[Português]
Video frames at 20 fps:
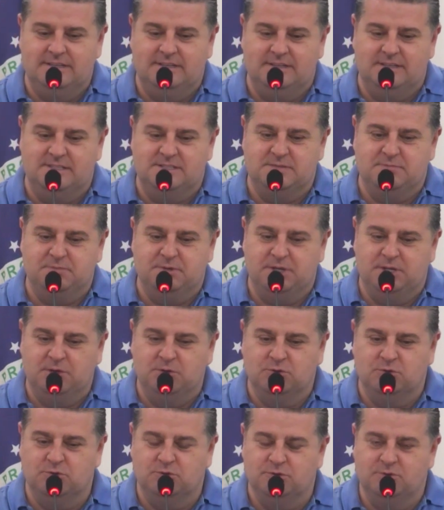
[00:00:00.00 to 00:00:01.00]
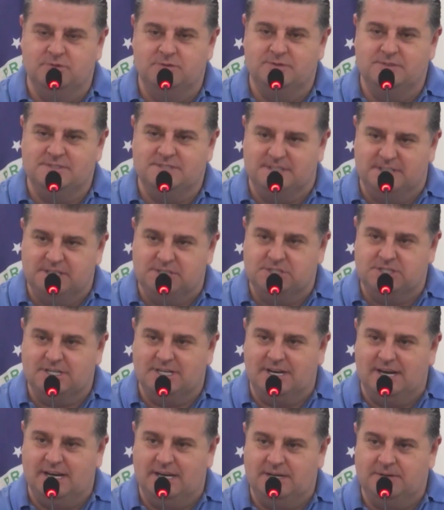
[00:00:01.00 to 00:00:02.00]
nesse período, se
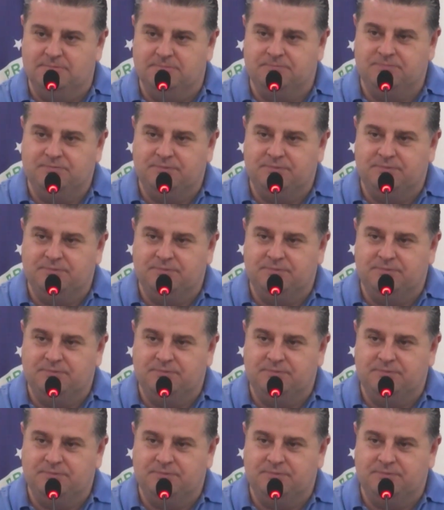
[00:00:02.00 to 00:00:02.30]
dedicar